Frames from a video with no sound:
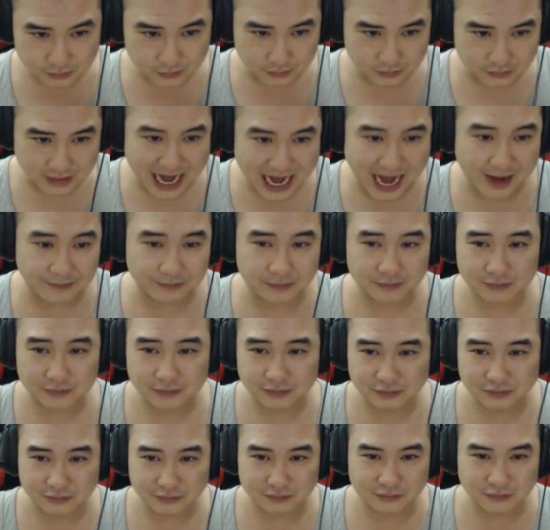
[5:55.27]
Tạm
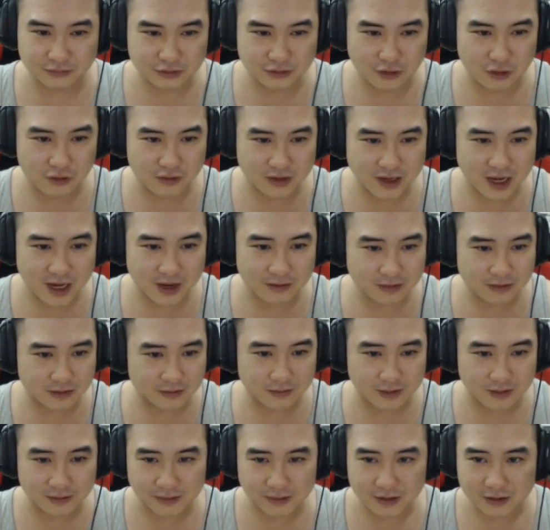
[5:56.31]
ok cũng được, nhưng
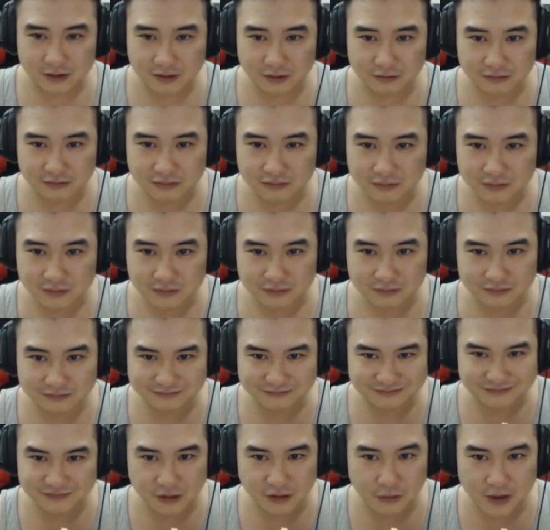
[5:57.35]
mà mình không
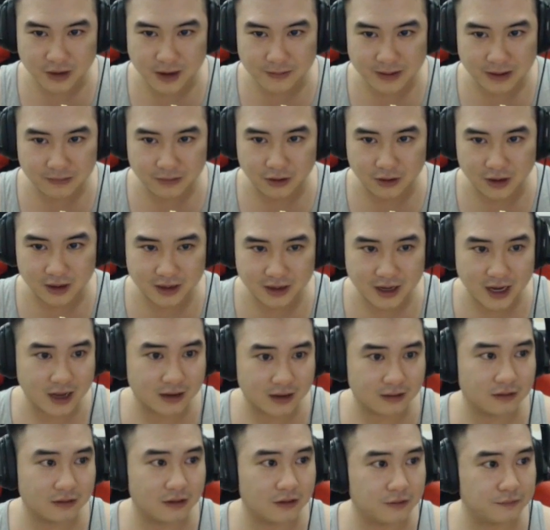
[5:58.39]
game nào mình gọi là gà.
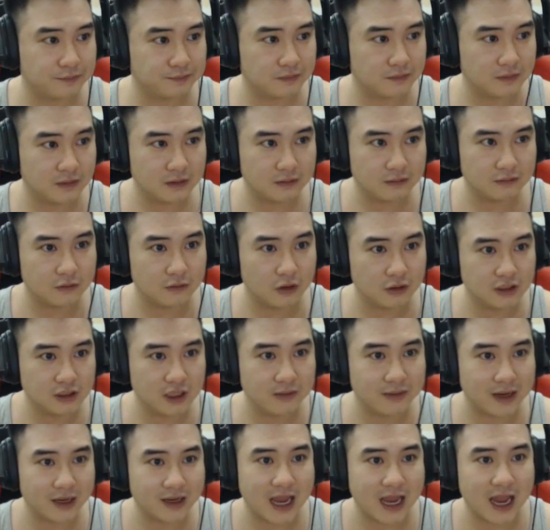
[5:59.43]
Hồi xưa mình
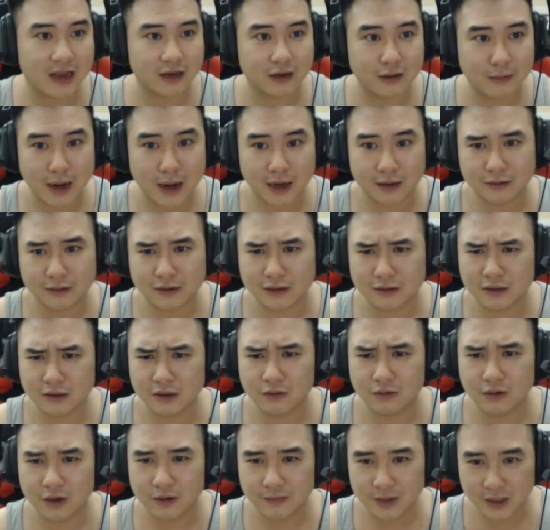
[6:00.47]
đã kể cho các bạn, nhiều
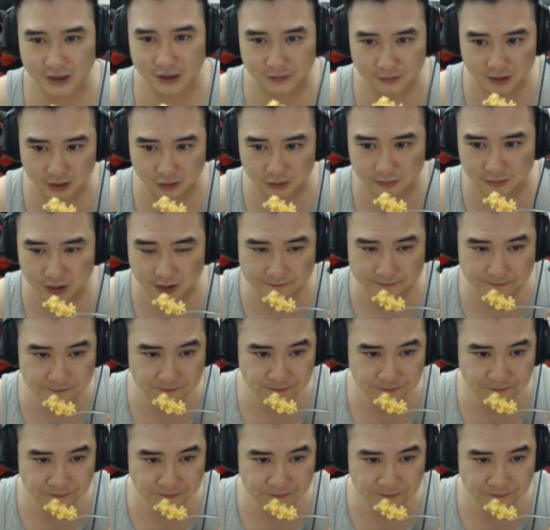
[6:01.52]
người bây giờ chắc mình không biết.